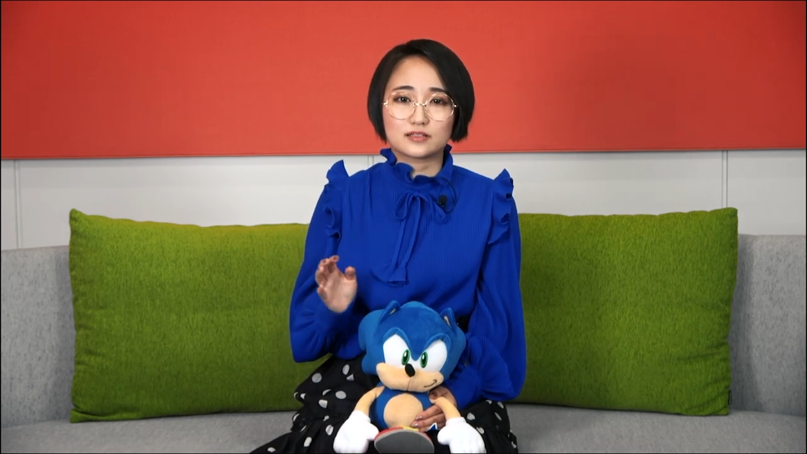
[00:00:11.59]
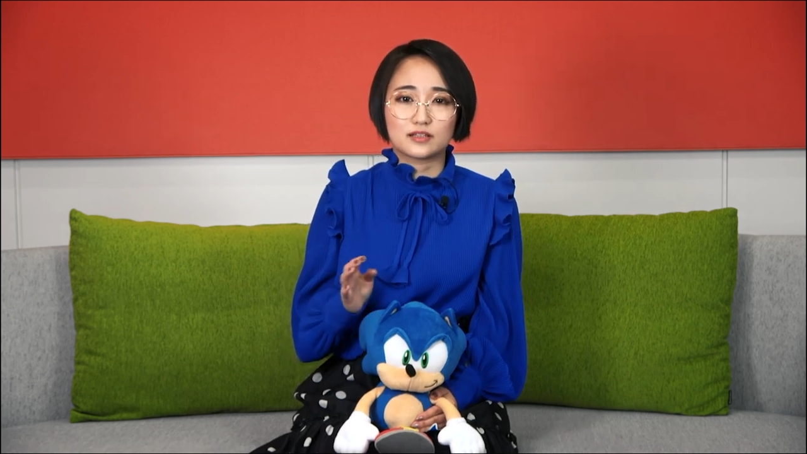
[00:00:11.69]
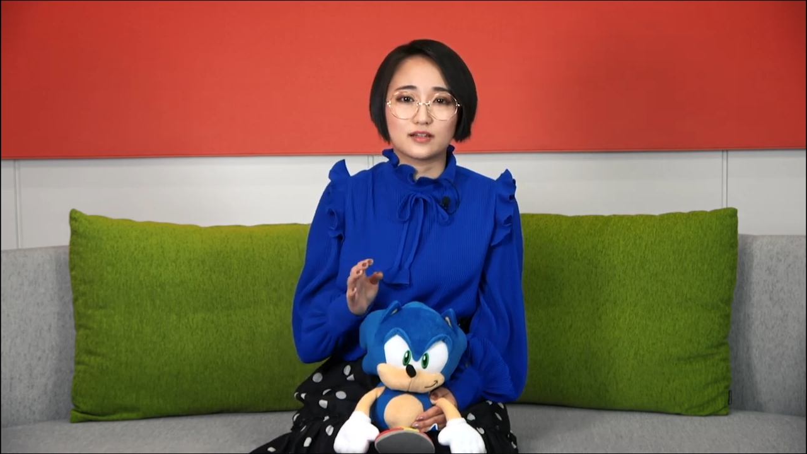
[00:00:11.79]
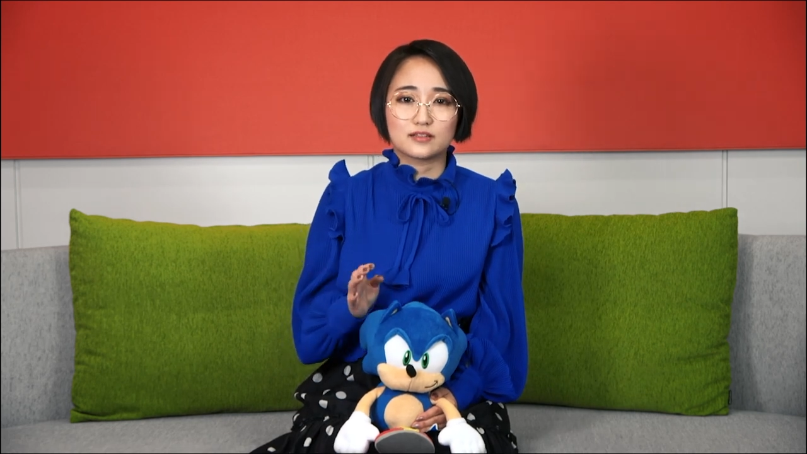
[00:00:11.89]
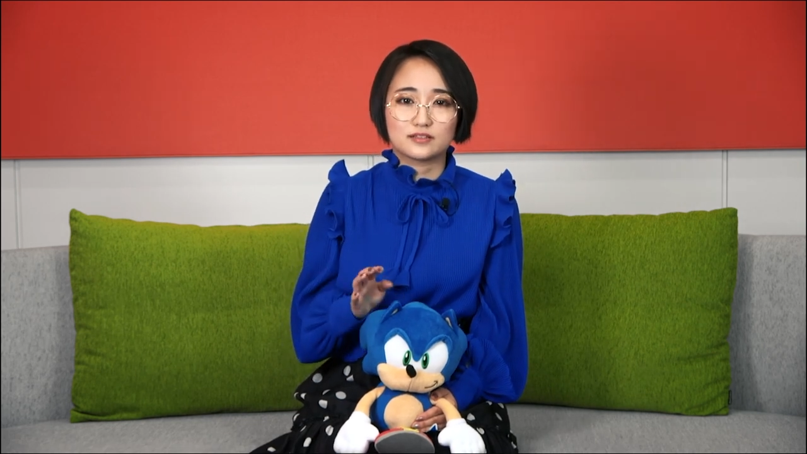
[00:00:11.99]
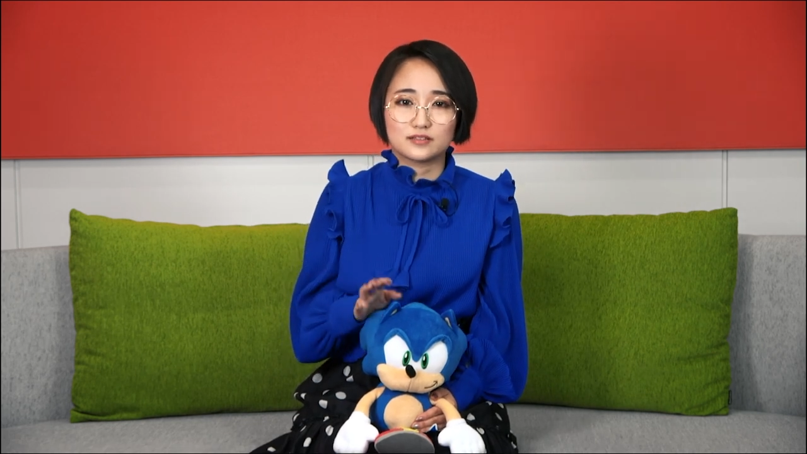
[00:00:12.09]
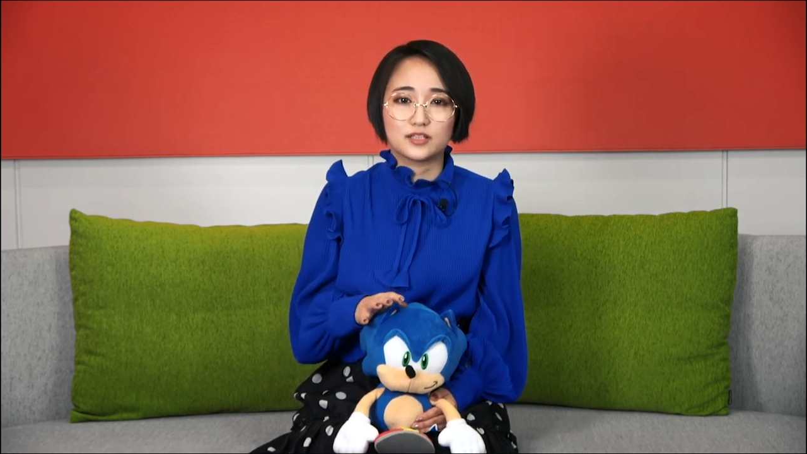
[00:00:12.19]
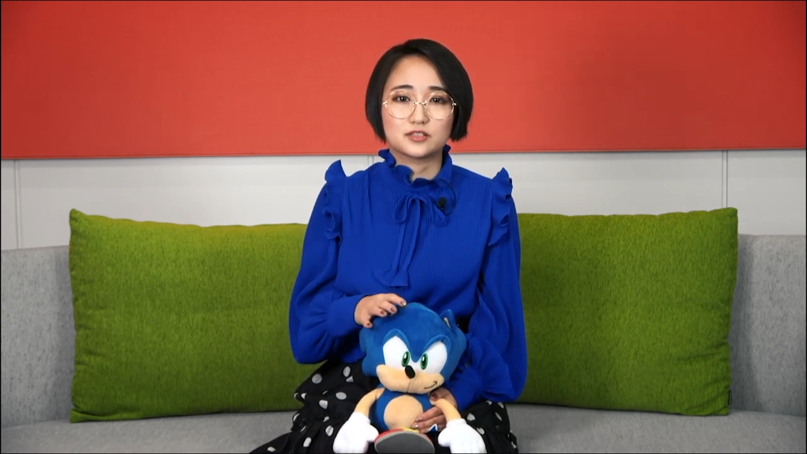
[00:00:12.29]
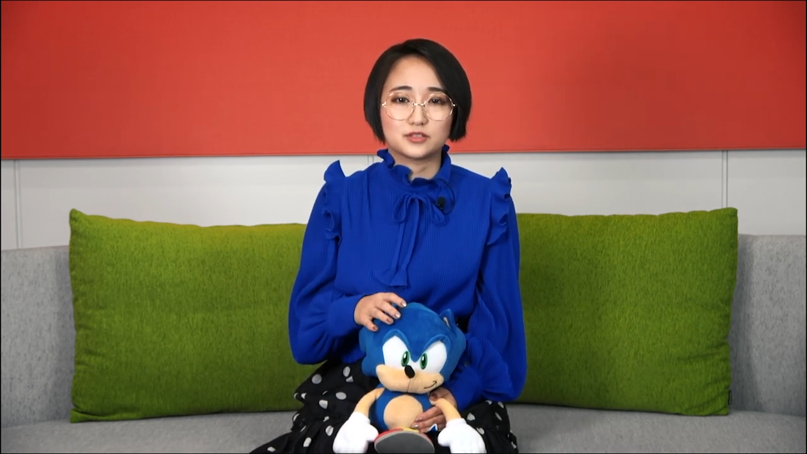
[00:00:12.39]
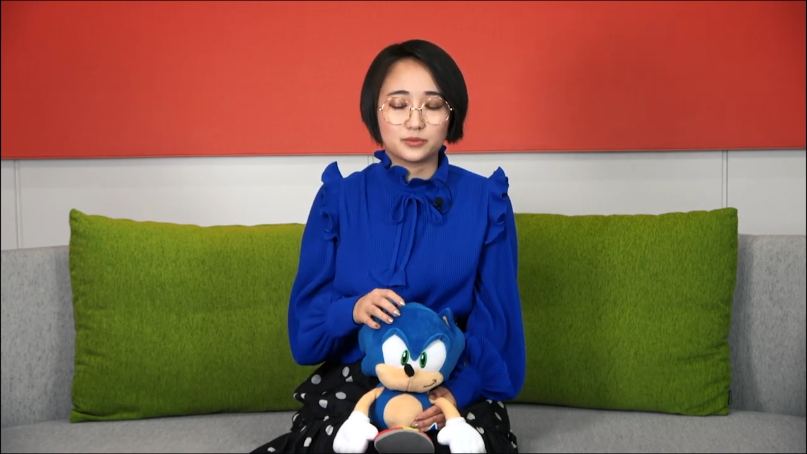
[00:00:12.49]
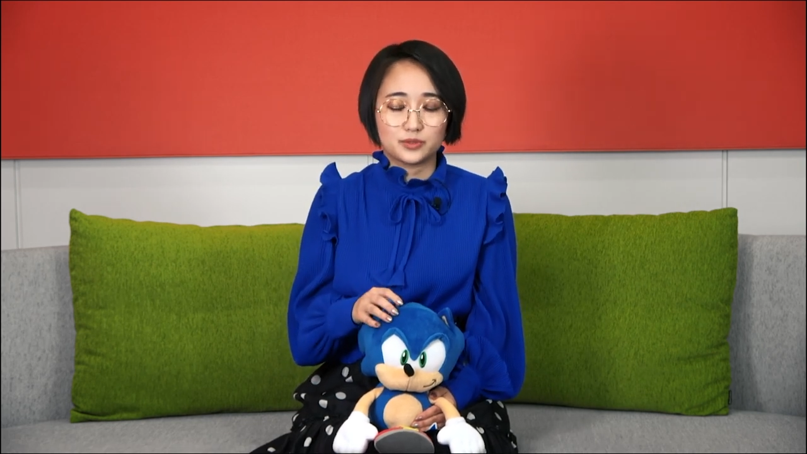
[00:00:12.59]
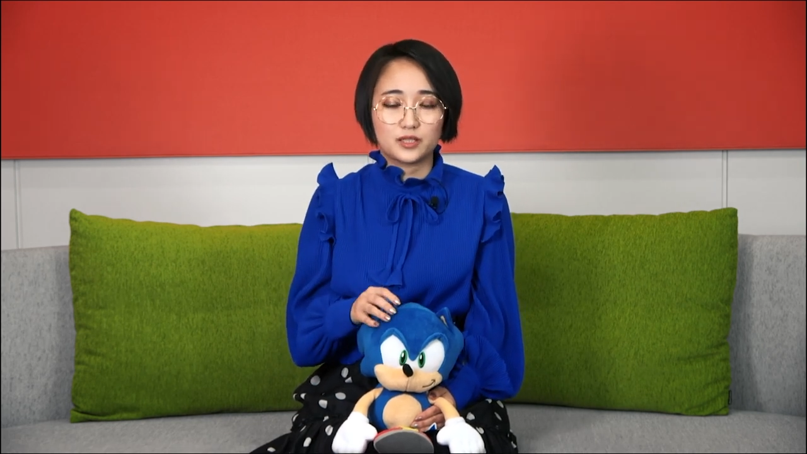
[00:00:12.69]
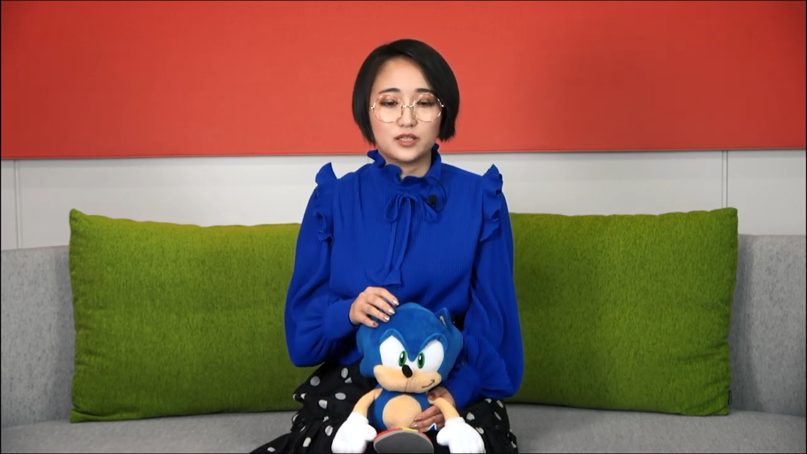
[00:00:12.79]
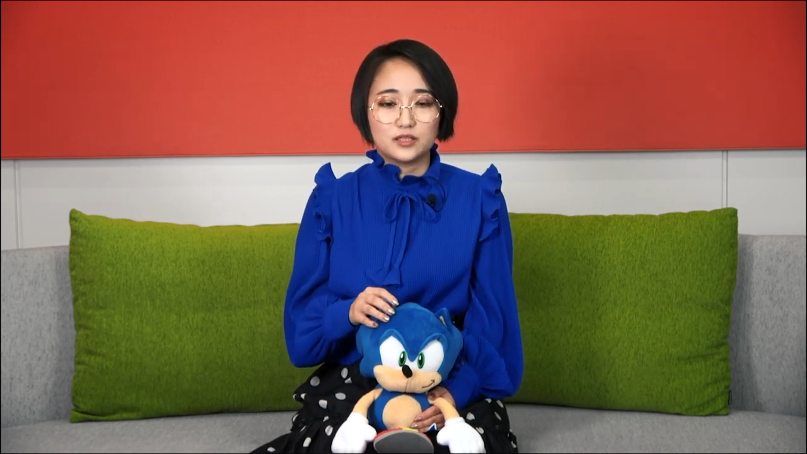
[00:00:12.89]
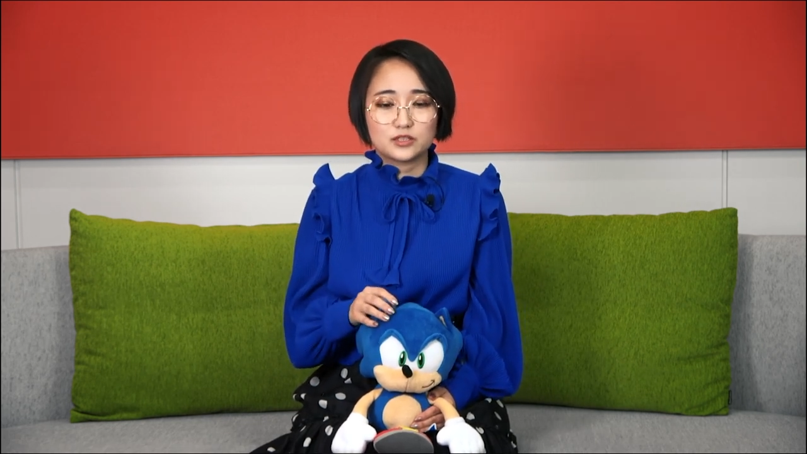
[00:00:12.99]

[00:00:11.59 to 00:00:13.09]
たんですよね